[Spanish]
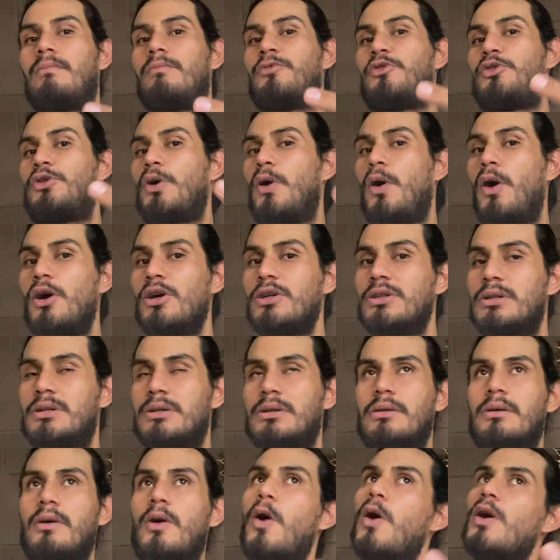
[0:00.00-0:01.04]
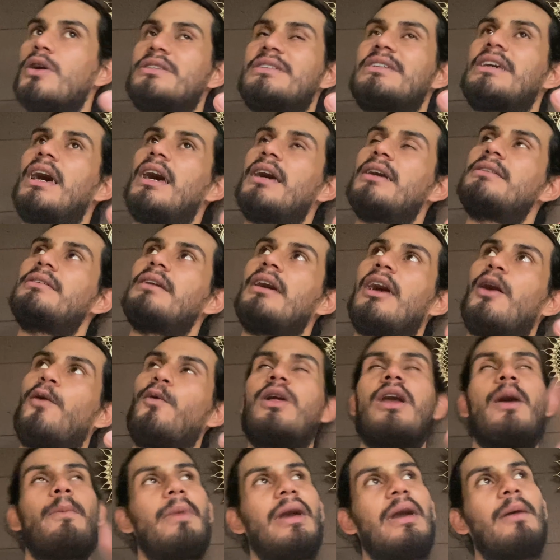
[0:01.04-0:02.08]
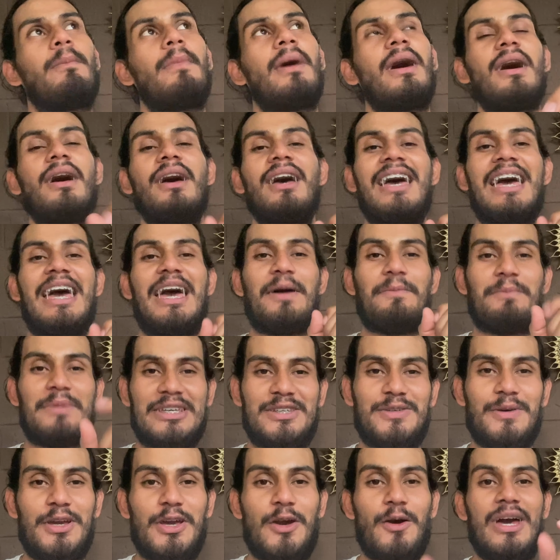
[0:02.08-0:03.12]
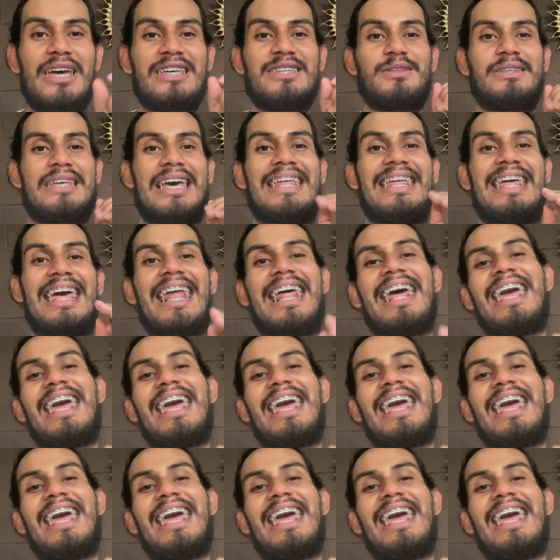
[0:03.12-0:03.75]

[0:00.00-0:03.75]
dos cosas en una misma, mi sueño es tener